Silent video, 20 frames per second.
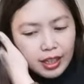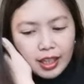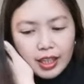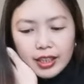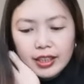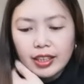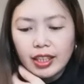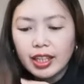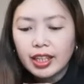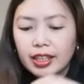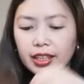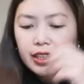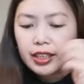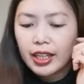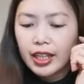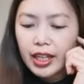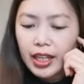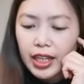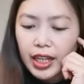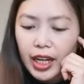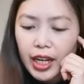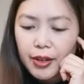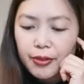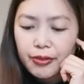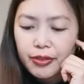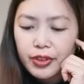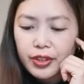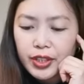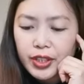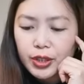And then, uh,
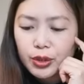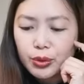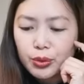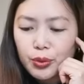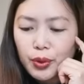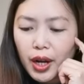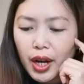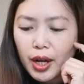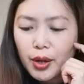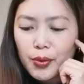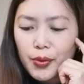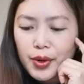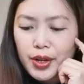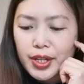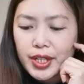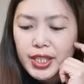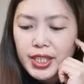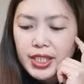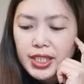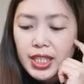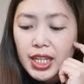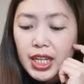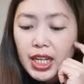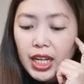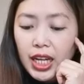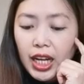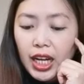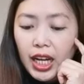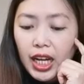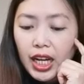after 2 hours,
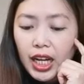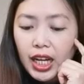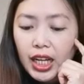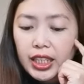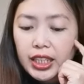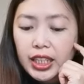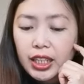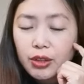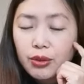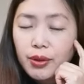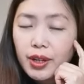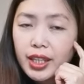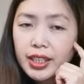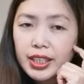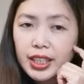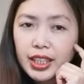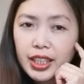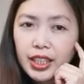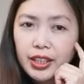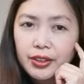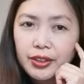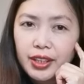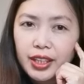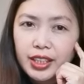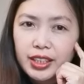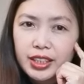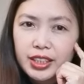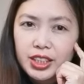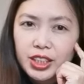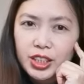uh, nakuha niya na yung
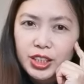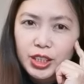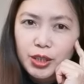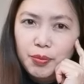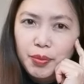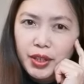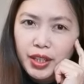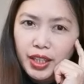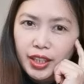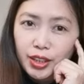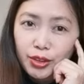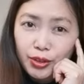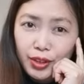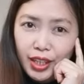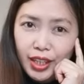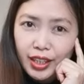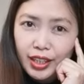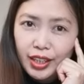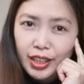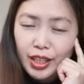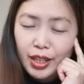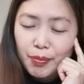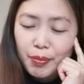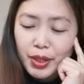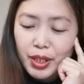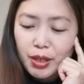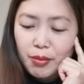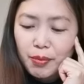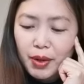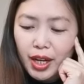kanyang certificate ulit na
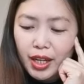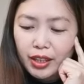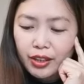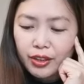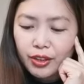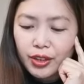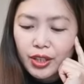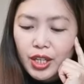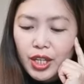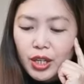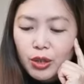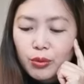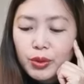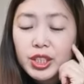panibago.